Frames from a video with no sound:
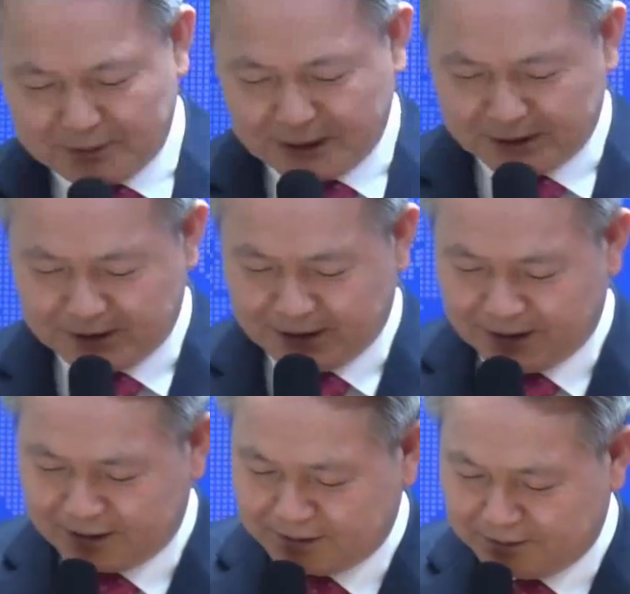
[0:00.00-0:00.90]
상에
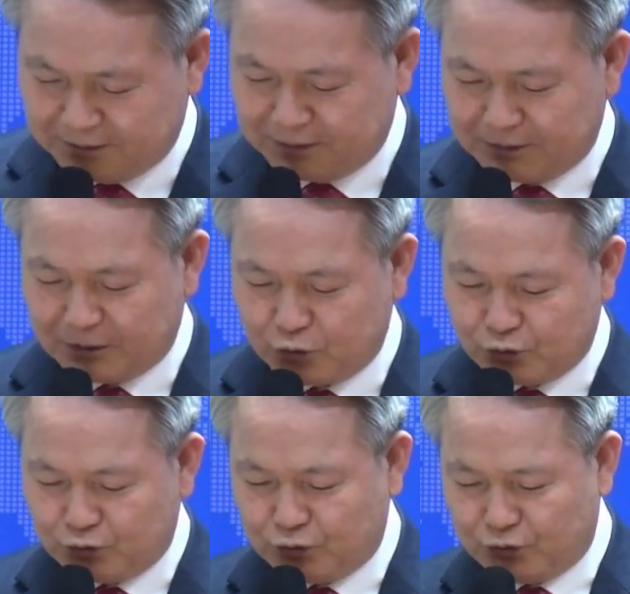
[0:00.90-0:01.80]
대해서
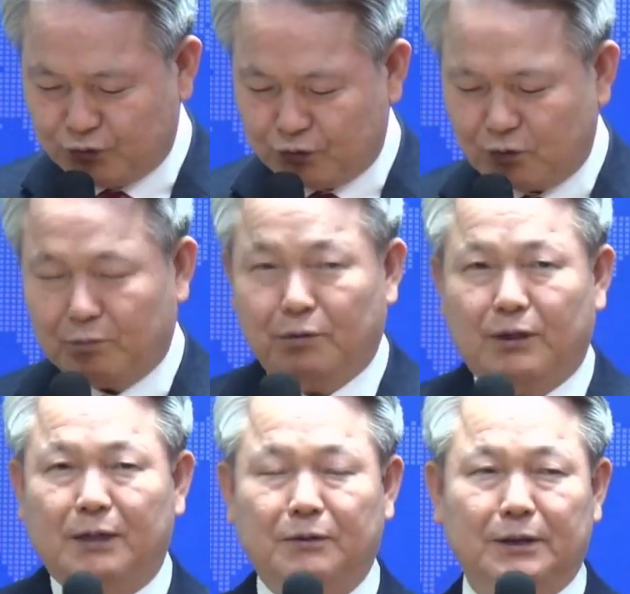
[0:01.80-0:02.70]
쭉 공부를
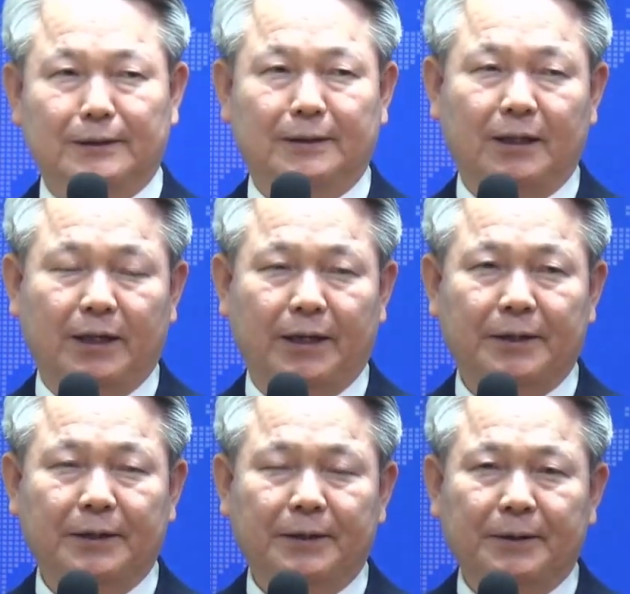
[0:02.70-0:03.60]
하고 있는데
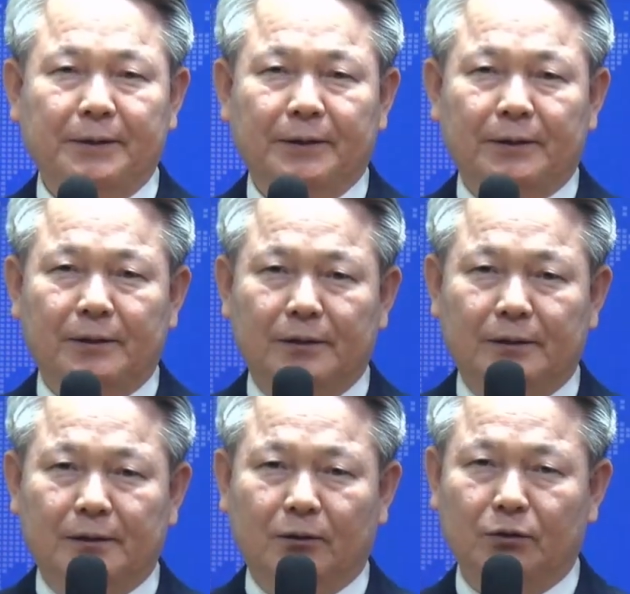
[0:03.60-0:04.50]

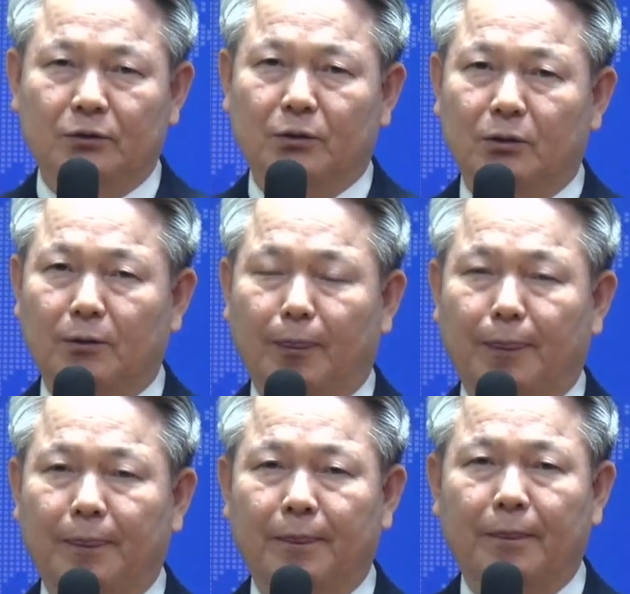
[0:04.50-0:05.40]
어,
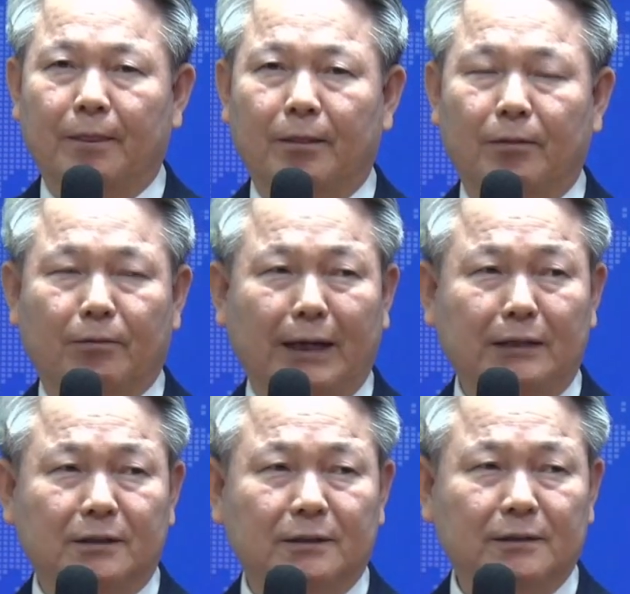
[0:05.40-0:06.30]
어떤
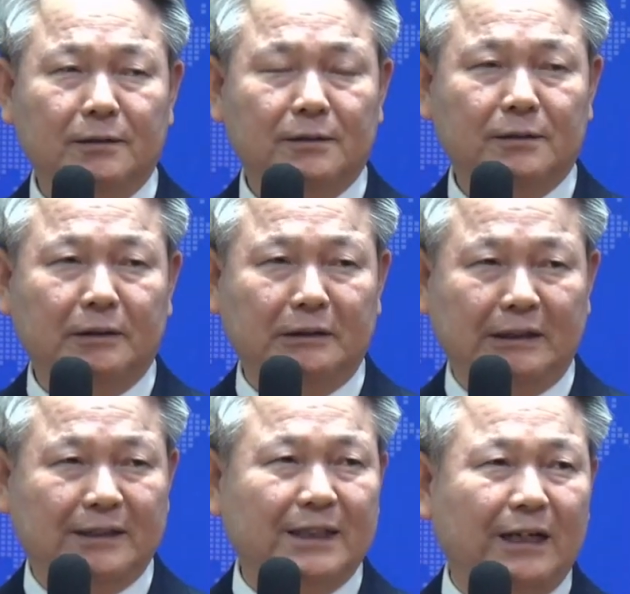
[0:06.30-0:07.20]
왕들은
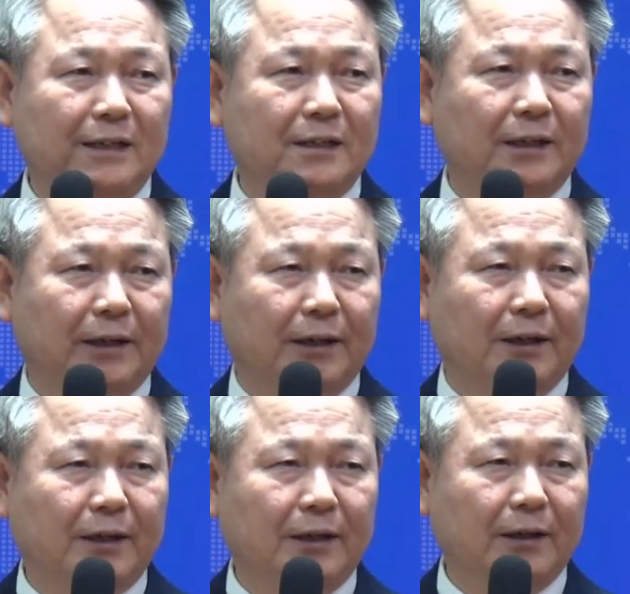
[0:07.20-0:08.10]
굉장히
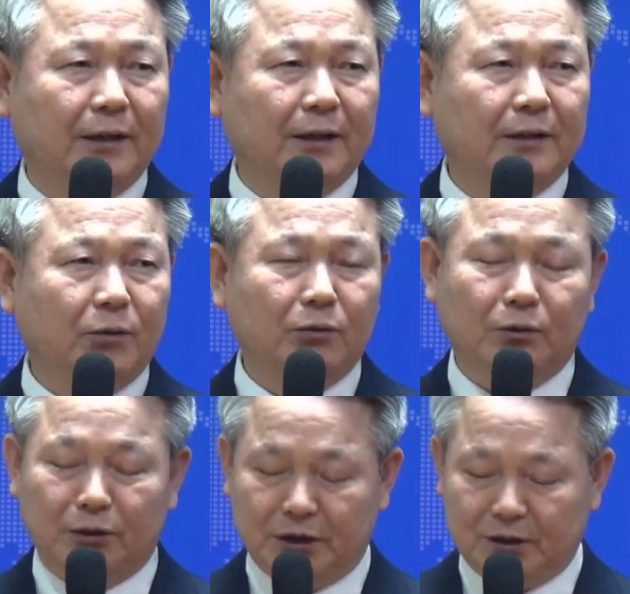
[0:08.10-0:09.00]
짧게 예,
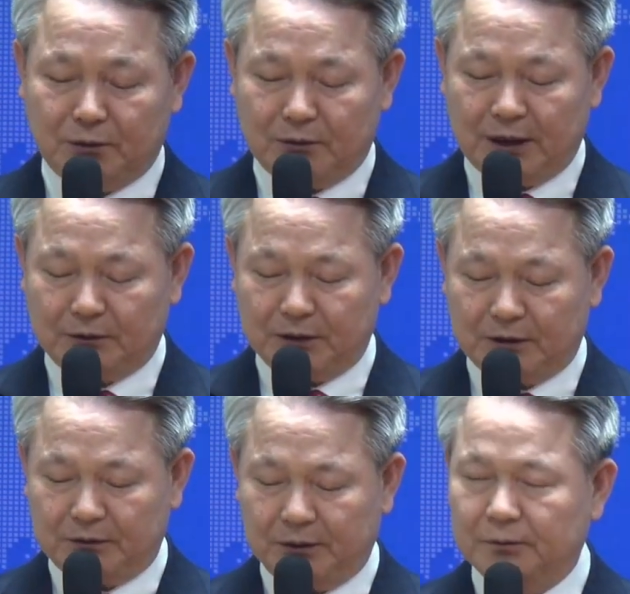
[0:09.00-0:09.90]
성경에 기록을 하고
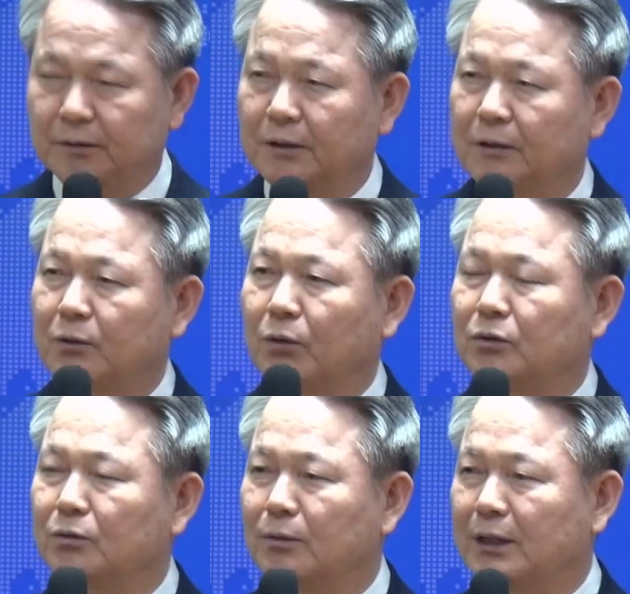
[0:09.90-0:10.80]
있고요. 또
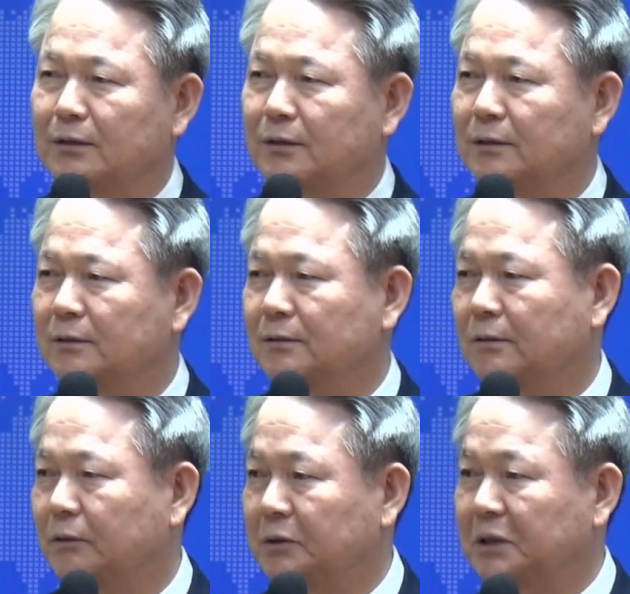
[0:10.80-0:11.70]
어떤 왕들은
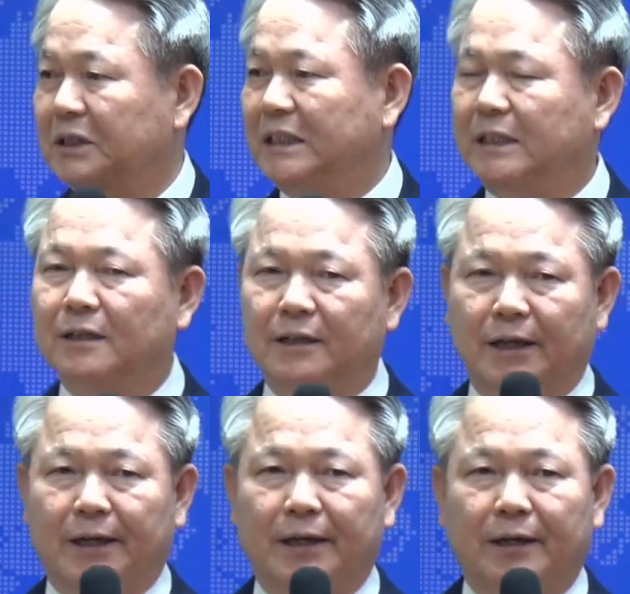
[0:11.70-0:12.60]

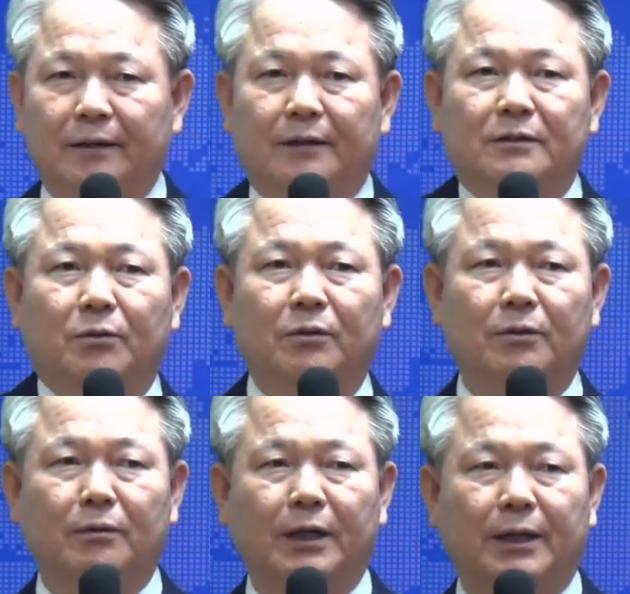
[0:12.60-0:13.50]
길게. 근데
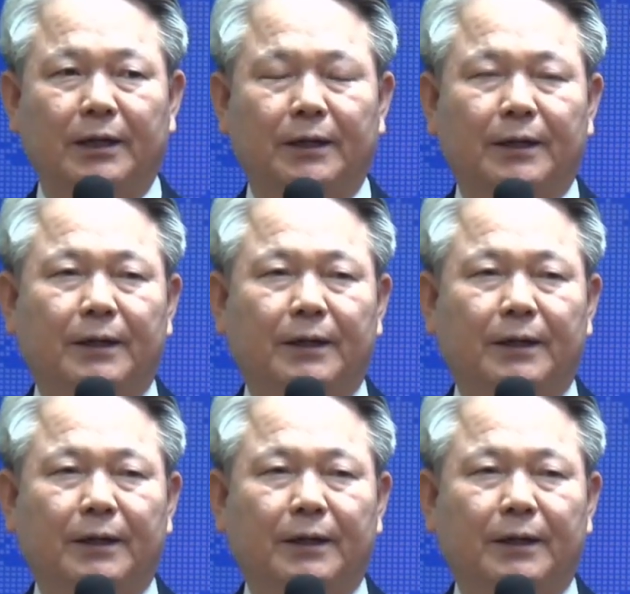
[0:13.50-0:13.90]
성경에